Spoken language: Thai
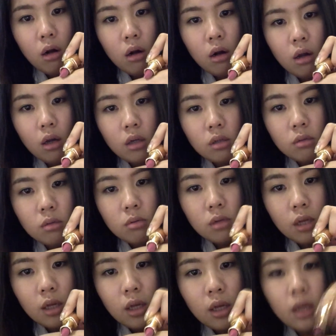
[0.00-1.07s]
รอดอยู่
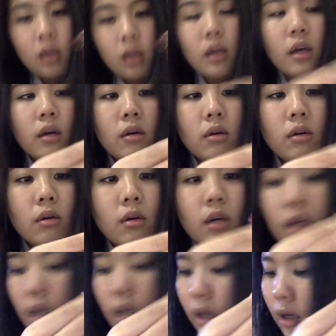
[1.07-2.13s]
นะโอ
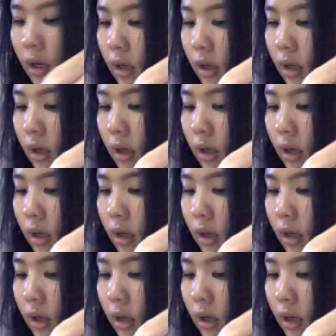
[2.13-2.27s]
เคเล